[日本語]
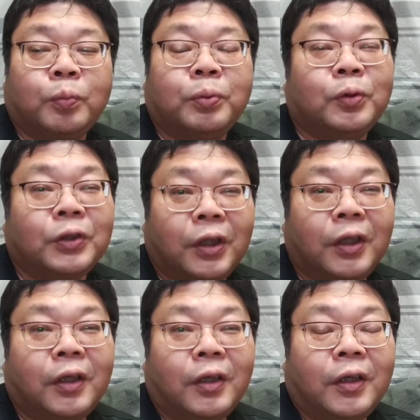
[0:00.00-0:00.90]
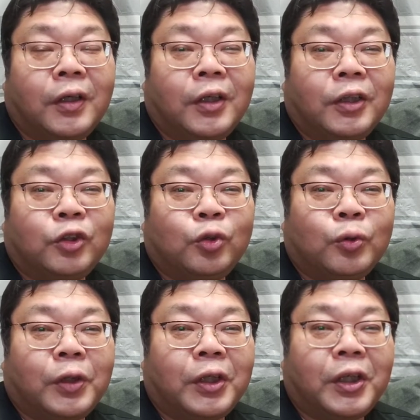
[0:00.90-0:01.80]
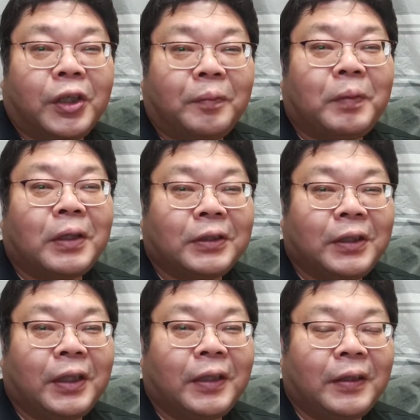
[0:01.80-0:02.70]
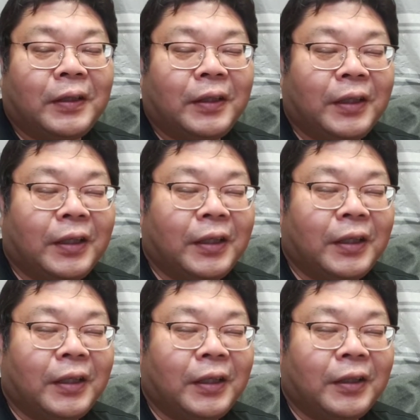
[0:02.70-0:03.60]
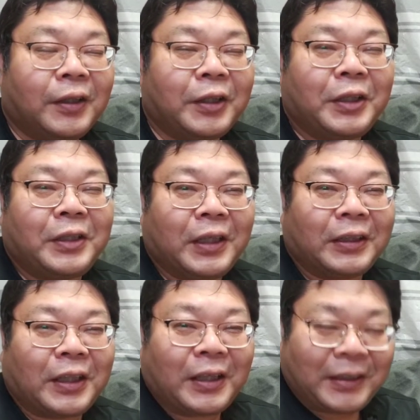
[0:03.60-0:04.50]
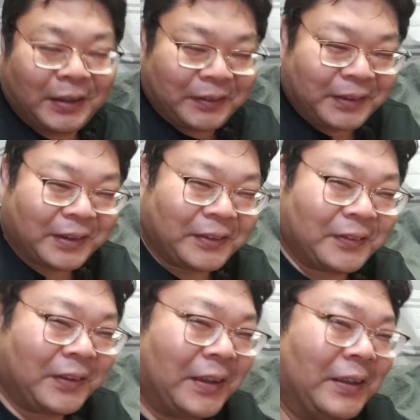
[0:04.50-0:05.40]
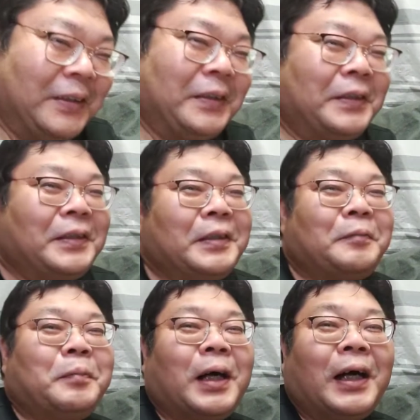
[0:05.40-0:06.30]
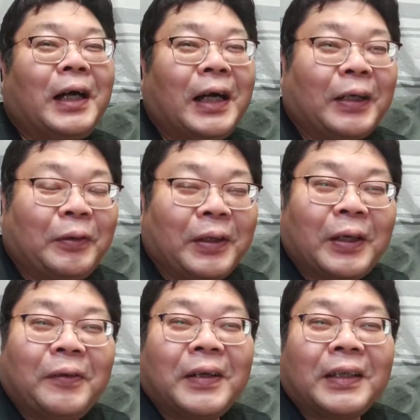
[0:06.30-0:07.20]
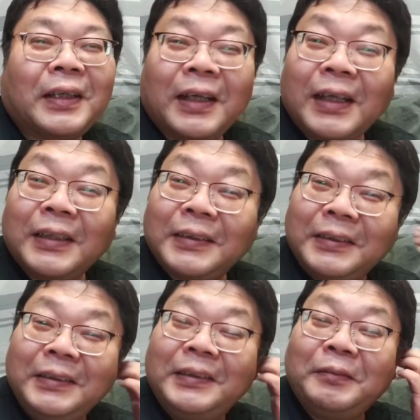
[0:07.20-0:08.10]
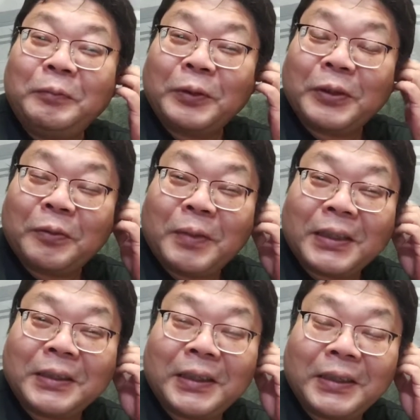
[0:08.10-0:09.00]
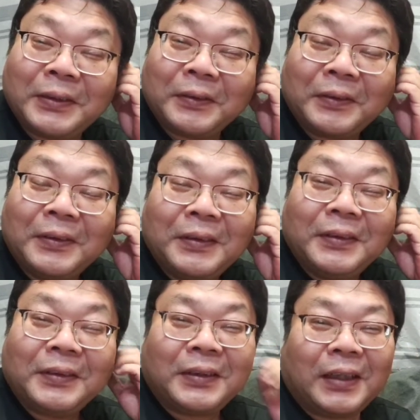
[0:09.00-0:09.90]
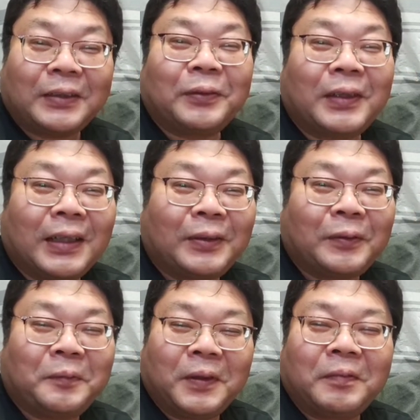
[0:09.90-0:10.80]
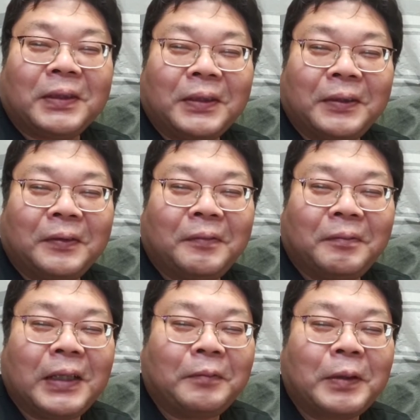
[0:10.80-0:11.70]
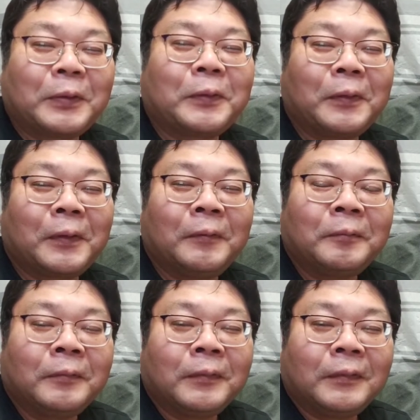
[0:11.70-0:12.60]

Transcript: スクトップとしてずっと電源入れっぱなしで、えー、元気に働いてくれてるので、まあ、これが壊れたら、もうちょっとマシなやつを探そうかなと思いますけど、まあ、今のところ、